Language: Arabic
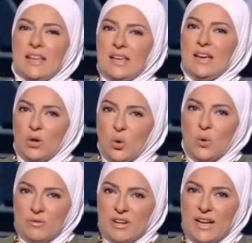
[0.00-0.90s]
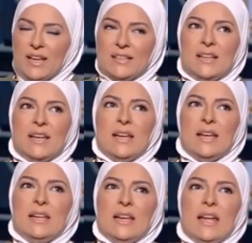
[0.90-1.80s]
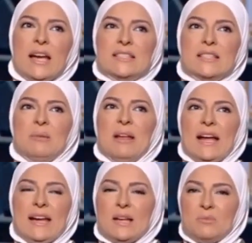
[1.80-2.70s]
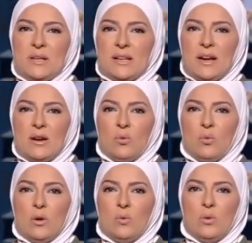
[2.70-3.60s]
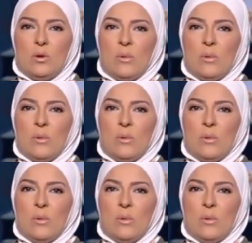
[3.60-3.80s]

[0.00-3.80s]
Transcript: هي هو فعلا ان هي عايزه تعمل حاجه كبيره آه.